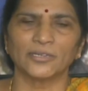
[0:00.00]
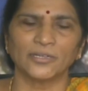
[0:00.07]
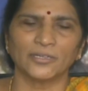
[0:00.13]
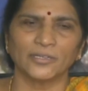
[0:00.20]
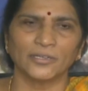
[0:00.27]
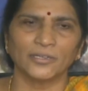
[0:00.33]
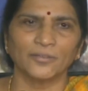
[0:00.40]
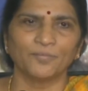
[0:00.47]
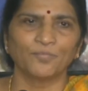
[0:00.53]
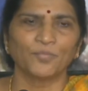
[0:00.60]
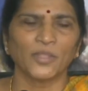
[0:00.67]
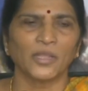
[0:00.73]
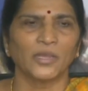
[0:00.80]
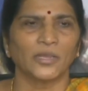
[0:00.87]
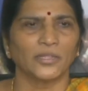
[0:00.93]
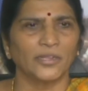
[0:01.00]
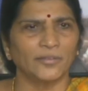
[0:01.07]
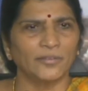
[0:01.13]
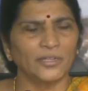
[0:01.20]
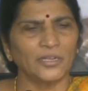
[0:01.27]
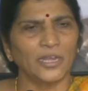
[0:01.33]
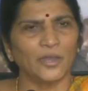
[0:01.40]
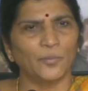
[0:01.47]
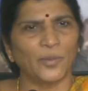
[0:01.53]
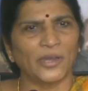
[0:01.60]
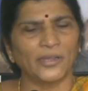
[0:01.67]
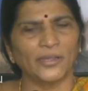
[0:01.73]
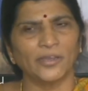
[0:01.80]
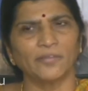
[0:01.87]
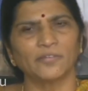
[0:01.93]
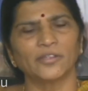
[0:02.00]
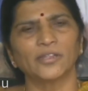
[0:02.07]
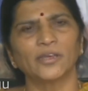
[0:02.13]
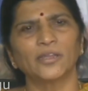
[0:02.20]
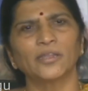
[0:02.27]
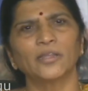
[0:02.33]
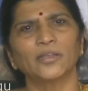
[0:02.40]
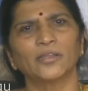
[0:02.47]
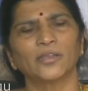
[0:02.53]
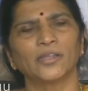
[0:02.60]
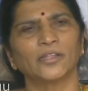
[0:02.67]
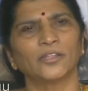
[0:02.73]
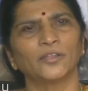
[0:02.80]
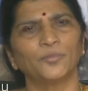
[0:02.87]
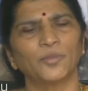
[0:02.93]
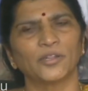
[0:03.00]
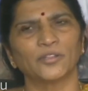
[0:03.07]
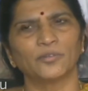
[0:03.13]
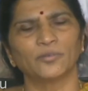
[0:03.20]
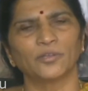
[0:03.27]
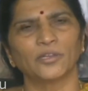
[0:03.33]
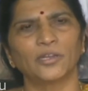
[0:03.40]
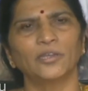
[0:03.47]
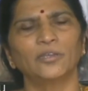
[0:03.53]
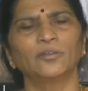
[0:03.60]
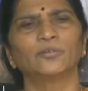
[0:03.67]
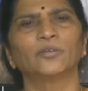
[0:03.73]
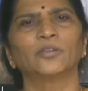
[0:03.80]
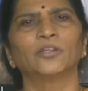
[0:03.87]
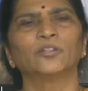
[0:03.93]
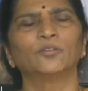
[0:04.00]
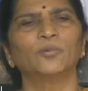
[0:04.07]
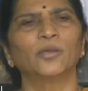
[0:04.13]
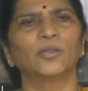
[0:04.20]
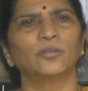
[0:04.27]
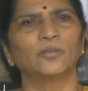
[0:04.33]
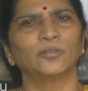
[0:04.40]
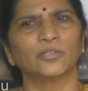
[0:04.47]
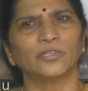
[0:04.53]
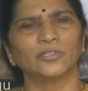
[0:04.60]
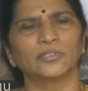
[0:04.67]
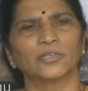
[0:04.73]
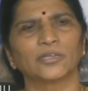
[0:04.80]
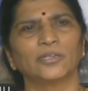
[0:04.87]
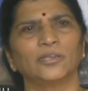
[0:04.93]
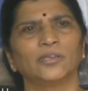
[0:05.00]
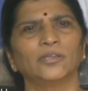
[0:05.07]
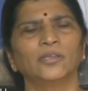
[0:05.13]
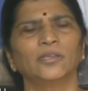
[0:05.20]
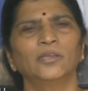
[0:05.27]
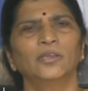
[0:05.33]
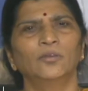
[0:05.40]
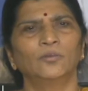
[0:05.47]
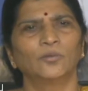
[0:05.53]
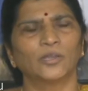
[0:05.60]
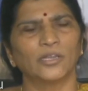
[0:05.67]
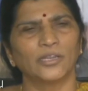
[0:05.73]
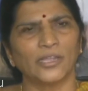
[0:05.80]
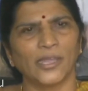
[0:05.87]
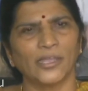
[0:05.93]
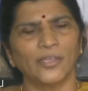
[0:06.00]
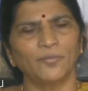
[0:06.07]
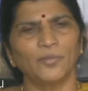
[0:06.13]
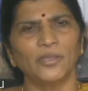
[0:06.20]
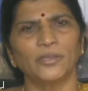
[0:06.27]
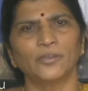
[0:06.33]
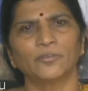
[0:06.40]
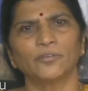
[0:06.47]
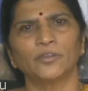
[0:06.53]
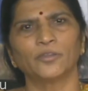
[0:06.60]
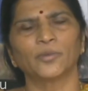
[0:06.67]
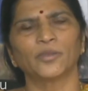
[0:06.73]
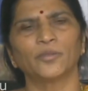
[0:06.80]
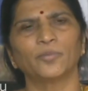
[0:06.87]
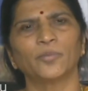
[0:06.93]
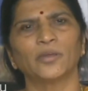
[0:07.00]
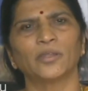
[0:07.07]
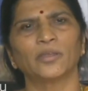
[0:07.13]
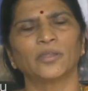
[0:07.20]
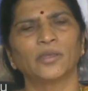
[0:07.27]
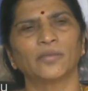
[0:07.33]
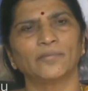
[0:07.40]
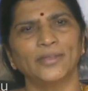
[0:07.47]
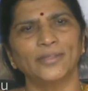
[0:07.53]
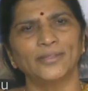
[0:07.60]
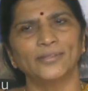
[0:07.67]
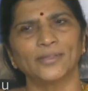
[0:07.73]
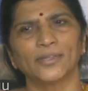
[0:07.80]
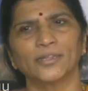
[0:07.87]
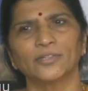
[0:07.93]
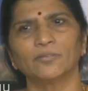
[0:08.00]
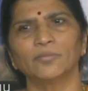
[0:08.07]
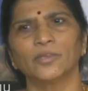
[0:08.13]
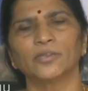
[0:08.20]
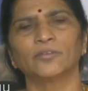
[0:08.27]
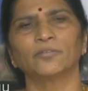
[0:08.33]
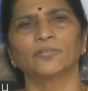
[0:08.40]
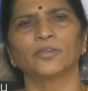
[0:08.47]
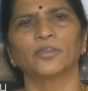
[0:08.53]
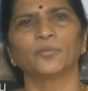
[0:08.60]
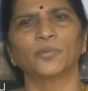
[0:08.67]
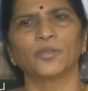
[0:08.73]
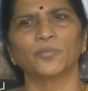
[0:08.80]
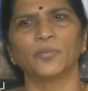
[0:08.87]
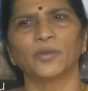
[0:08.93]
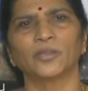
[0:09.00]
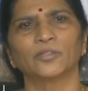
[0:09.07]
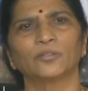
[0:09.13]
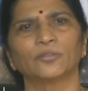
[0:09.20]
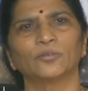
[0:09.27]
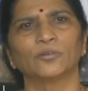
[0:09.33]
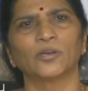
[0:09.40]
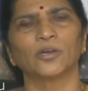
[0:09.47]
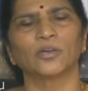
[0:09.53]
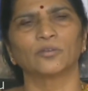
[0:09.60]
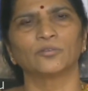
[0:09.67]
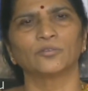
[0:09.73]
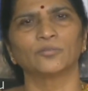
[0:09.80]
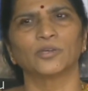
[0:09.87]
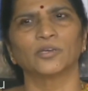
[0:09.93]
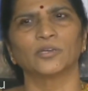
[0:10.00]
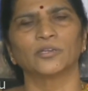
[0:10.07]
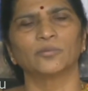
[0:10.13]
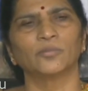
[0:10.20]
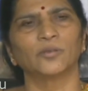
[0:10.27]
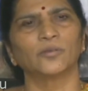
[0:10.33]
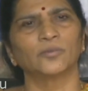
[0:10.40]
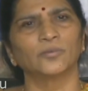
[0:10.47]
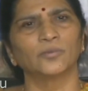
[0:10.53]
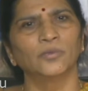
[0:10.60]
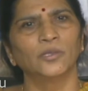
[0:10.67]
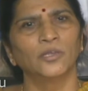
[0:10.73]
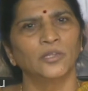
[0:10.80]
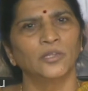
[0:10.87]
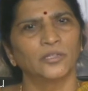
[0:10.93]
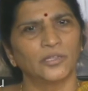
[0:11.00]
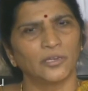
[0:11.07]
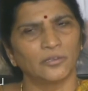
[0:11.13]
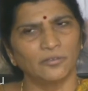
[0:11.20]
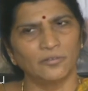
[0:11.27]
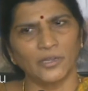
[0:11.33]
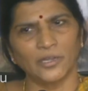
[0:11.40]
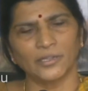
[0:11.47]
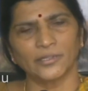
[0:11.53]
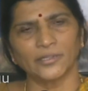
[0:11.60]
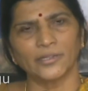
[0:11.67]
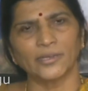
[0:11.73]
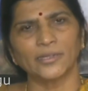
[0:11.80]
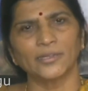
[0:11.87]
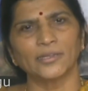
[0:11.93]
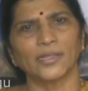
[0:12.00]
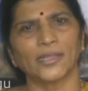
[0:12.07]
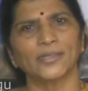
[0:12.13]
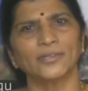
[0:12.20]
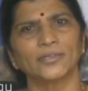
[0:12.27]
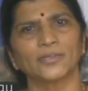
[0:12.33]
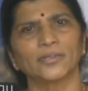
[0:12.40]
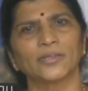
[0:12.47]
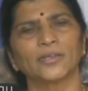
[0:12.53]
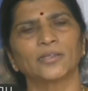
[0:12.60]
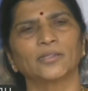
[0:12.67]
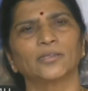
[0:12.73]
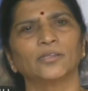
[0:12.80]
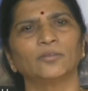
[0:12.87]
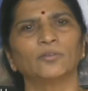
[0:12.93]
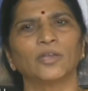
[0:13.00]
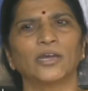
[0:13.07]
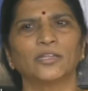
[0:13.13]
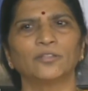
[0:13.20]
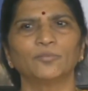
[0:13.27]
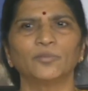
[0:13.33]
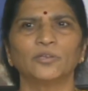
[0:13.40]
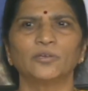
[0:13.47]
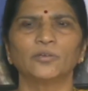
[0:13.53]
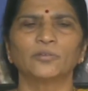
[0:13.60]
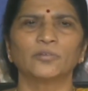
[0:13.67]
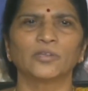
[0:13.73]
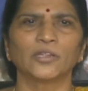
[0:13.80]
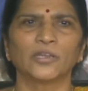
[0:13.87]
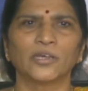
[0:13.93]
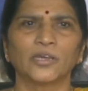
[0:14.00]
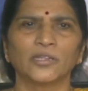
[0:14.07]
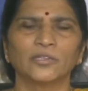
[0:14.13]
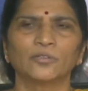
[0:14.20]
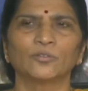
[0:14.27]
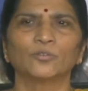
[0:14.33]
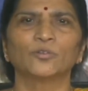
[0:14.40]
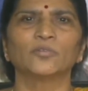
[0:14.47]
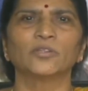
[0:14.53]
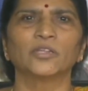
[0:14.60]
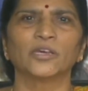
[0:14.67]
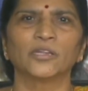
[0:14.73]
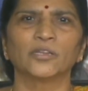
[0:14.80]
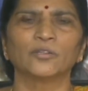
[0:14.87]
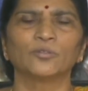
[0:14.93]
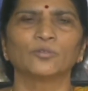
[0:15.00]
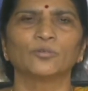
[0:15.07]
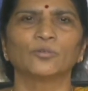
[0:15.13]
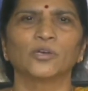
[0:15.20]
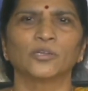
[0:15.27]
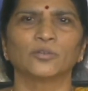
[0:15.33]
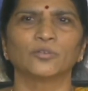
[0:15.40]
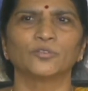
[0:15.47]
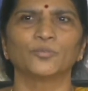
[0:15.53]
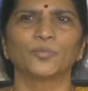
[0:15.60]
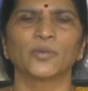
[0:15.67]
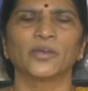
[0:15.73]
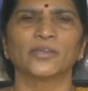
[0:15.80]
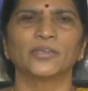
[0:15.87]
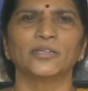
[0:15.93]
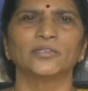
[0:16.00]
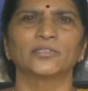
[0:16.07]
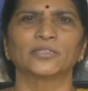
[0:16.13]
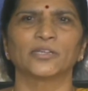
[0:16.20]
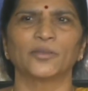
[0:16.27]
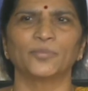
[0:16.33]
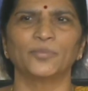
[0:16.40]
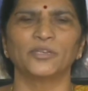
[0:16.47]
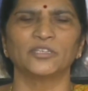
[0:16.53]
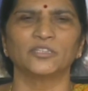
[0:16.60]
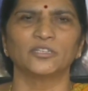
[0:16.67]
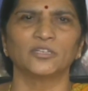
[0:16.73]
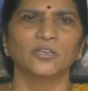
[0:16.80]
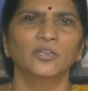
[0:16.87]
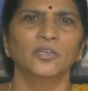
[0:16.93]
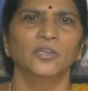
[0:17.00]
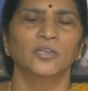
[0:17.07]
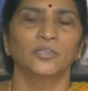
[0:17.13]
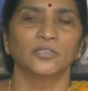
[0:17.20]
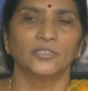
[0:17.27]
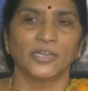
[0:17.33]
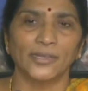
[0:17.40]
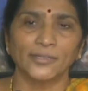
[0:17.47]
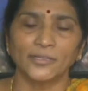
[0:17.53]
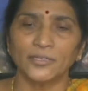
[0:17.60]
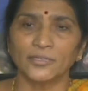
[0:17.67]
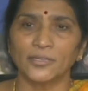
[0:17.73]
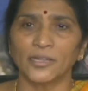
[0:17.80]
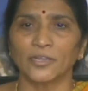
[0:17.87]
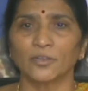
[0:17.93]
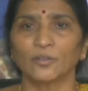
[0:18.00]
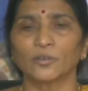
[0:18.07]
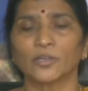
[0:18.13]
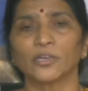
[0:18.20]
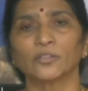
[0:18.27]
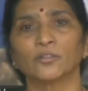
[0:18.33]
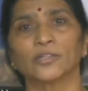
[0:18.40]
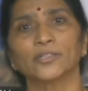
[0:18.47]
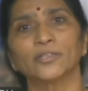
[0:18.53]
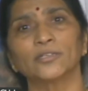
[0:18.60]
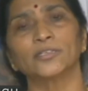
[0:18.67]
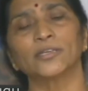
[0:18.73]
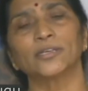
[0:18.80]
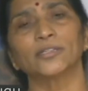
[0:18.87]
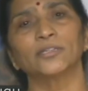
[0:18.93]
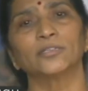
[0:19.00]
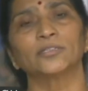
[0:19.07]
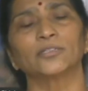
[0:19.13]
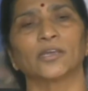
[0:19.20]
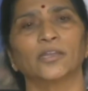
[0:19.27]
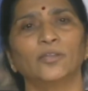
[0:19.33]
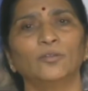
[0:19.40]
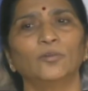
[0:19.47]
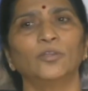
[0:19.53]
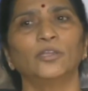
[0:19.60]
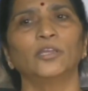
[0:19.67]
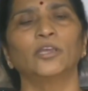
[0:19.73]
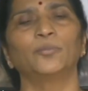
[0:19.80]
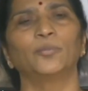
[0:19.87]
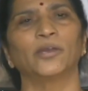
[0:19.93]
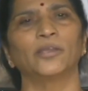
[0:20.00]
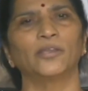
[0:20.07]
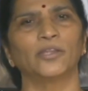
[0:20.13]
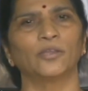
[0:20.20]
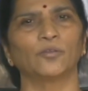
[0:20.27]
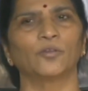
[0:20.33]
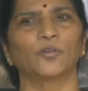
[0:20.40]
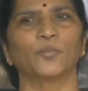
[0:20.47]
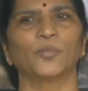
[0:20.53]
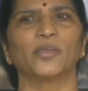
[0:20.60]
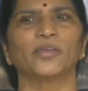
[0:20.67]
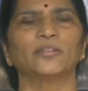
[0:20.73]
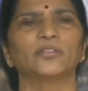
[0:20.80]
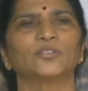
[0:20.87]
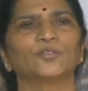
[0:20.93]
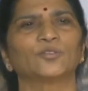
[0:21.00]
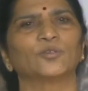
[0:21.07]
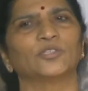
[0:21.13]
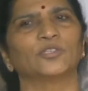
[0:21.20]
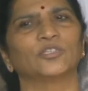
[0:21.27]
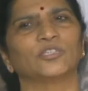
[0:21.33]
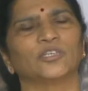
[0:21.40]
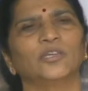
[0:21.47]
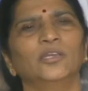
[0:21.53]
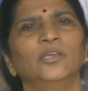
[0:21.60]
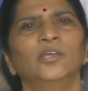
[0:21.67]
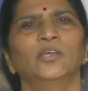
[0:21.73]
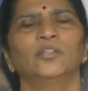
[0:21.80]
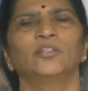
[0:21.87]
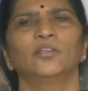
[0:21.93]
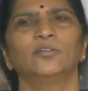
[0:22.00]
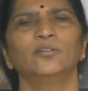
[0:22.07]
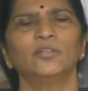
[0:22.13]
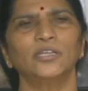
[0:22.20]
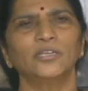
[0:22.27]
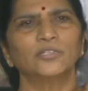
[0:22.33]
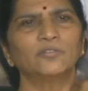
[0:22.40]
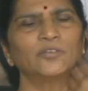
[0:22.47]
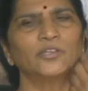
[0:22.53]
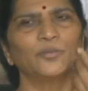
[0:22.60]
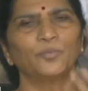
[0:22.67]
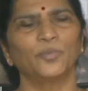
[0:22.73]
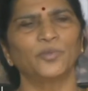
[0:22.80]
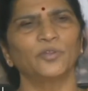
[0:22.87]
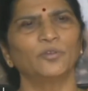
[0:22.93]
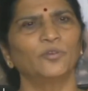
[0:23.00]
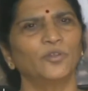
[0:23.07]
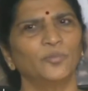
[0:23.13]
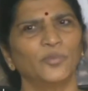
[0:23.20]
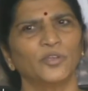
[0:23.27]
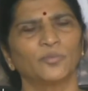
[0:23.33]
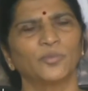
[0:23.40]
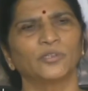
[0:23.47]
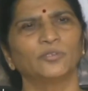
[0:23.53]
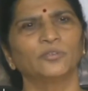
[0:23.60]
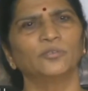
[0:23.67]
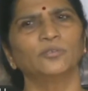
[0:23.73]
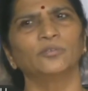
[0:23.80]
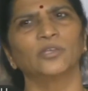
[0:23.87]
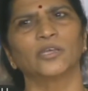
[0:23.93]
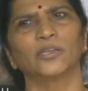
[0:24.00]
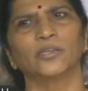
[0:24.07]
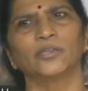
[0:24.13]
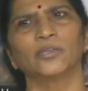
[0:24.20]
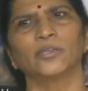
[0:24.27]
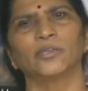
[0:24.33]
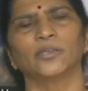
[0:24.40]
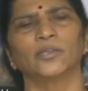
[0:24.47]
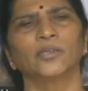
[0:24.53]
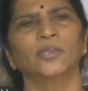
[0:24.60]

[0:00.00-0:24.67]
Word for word: జరిగింది అదేవిధంగా ఆ పార్టీ విధానాలు అనేది ప్రతి ఒక్కళ్ళకు కూడా అందుబాటులో తీసుకెళ్ళి ఒక న్యాయమైనటువంటి పరిపాలన అవినీతి రహితమైనటువంటి పరిపాలనతో ఆ రోజు మహానుభావుడు తెలుగు వాళ్ళందరికీ న్యాయం జరగాలని ఒక ఆత్మగౌరవ నినాదంతో విధానంతో ఆ రోజు పార్టీని స్థాపించి జాతీయ స్థాయిలో కాదు అంతర్జాతీయ స్థాయిలోనే ఆ పార్టీకి ఒక పేరు తీసుకొచ్చి తెలుగుదేశం అని ఇప్పటికి కూడా మీరు బతుకుతున్నారంటే